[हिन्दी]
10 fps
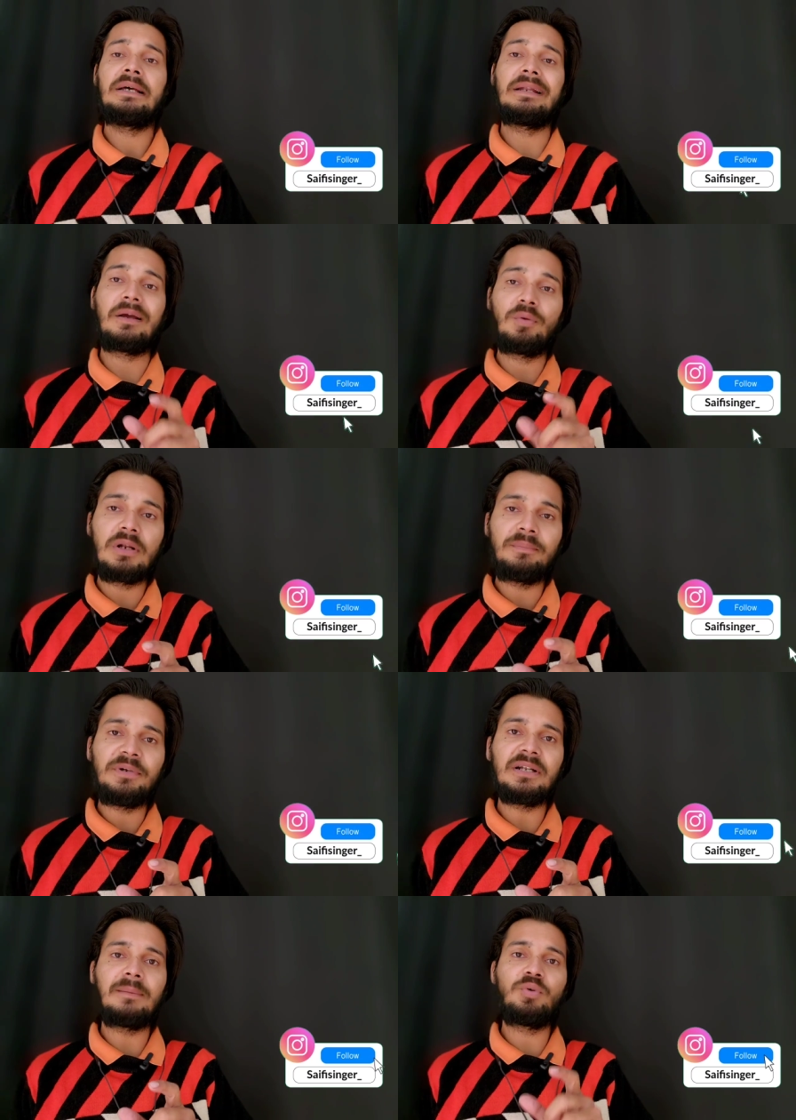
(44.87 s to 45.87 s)
रेगुलर
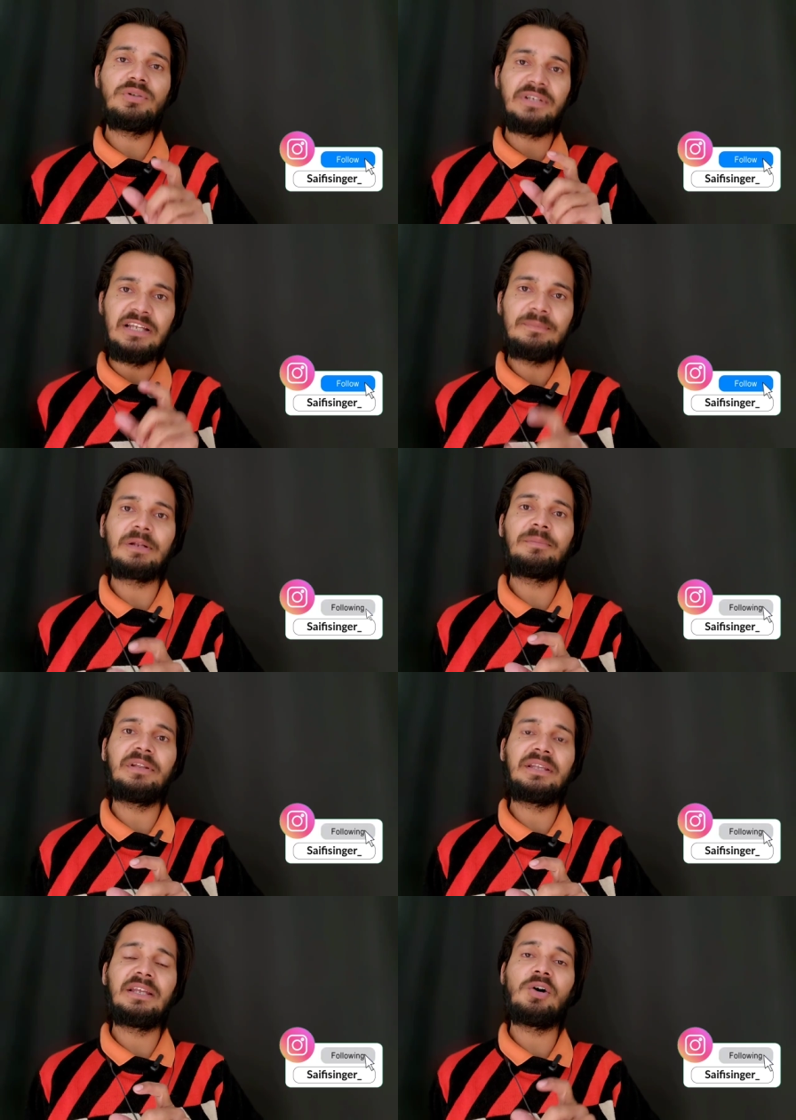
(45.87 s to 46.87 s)
अपडेट आपको यहीं पर
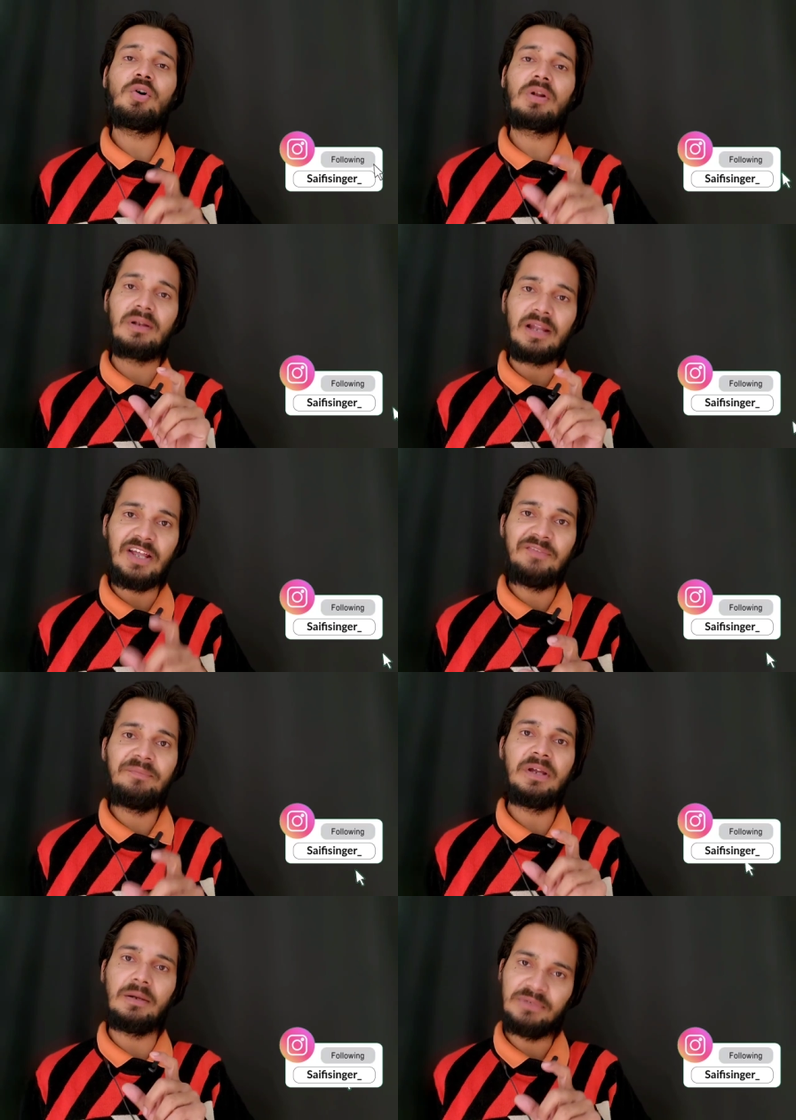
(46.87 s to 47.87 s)
मिलती है और लाइव
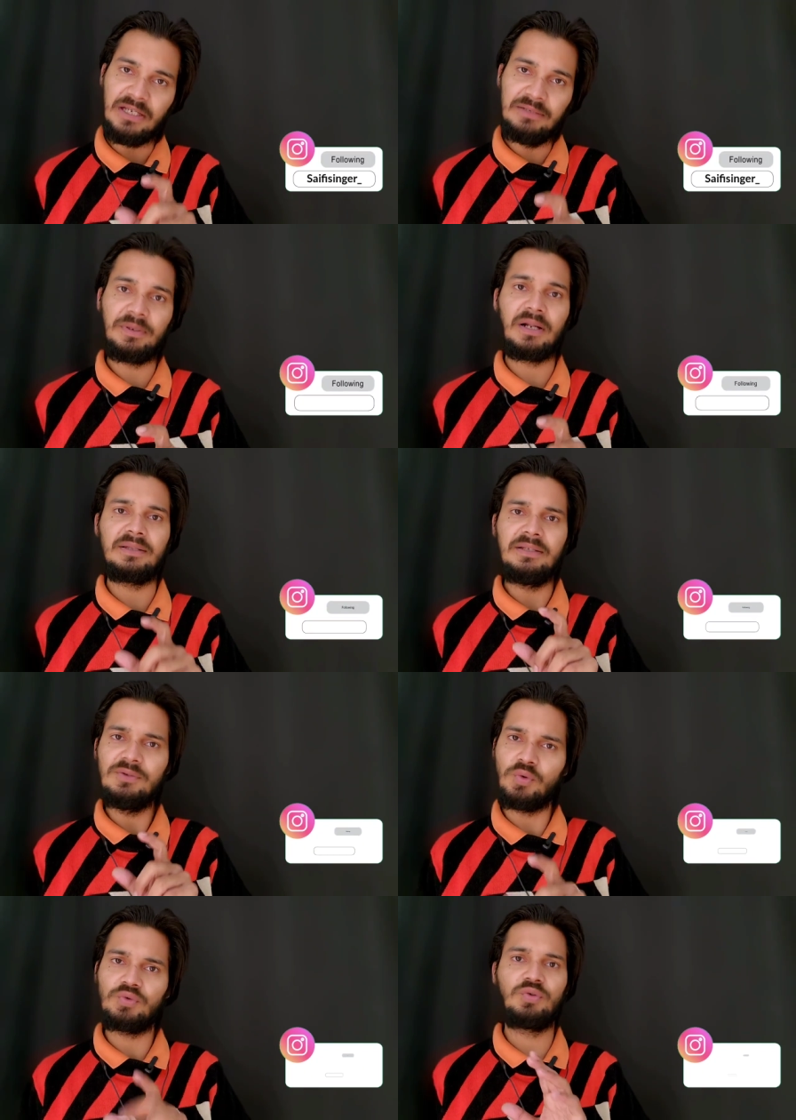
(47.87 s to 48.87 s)
भी हम यहीं पर आते
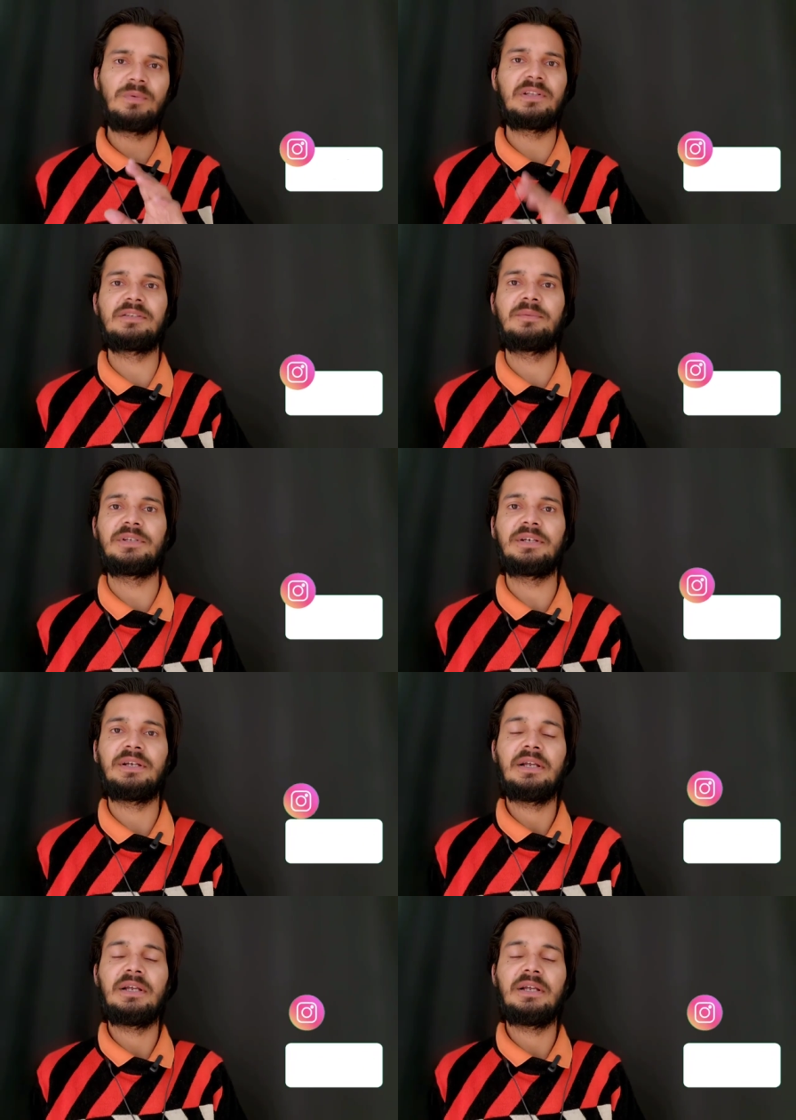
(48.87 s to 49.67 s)
हैं रोज़ सुबह दस बजे